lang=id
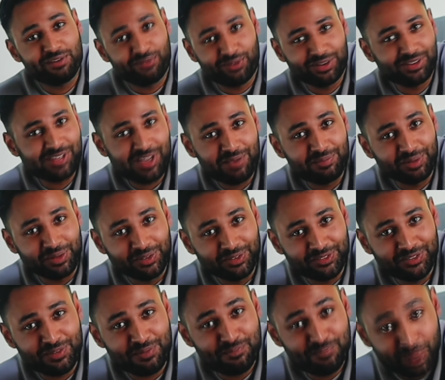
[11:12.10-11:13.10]
ngepause
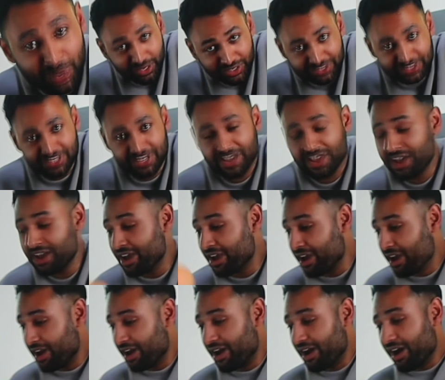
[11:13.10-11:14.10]
dulu media di perangkat
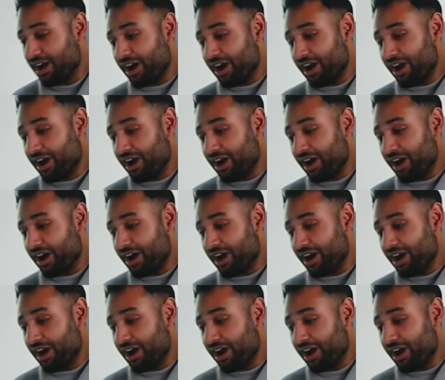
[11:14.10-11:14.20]
pertama,